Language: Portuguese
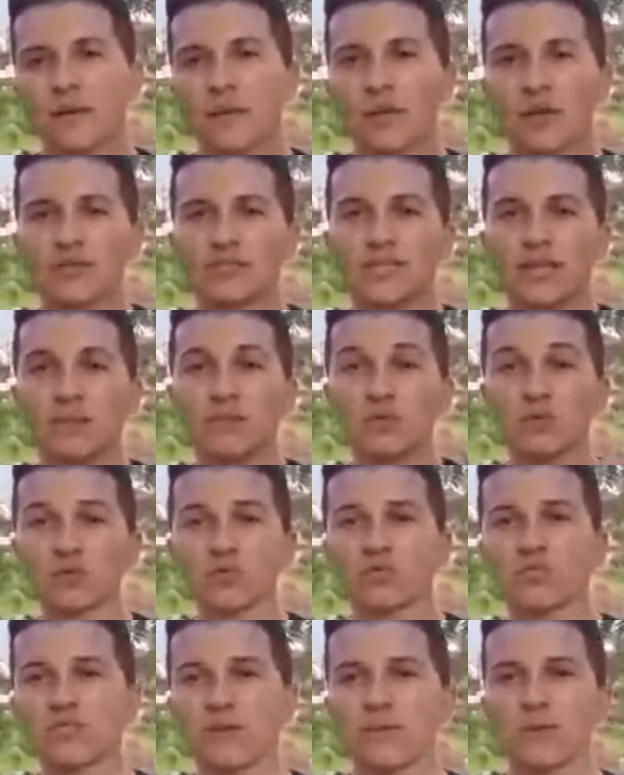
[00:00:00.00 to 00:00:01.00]
nós temos
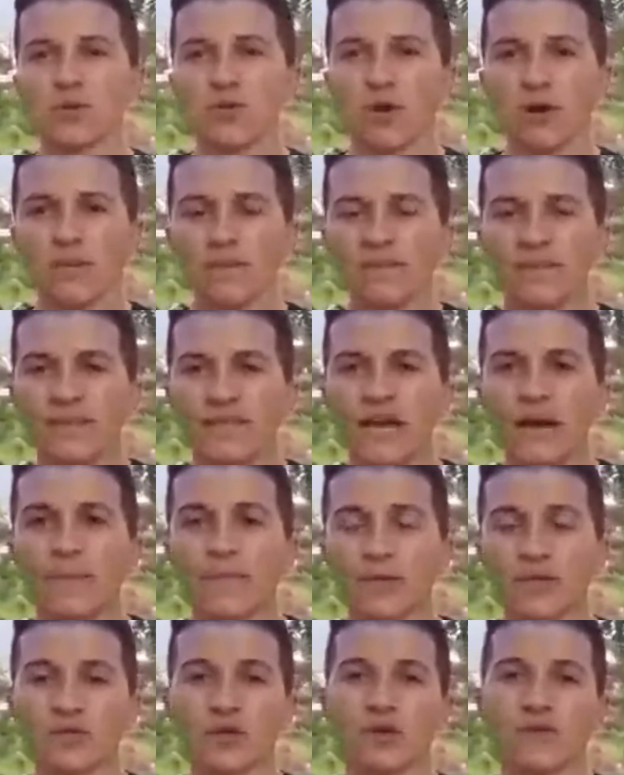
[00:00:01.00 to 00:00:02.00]
um distribuidor, que é a
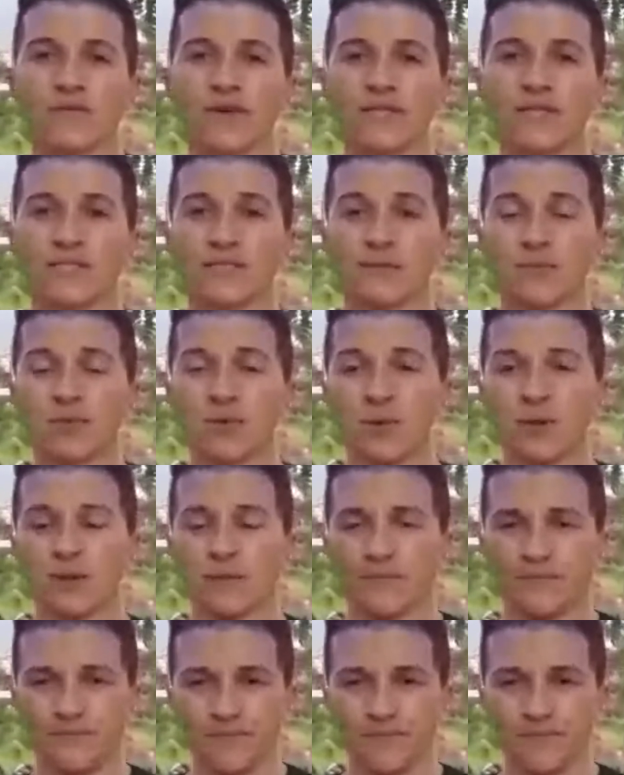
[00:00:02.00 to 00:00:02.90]
pessoa que vai distribuir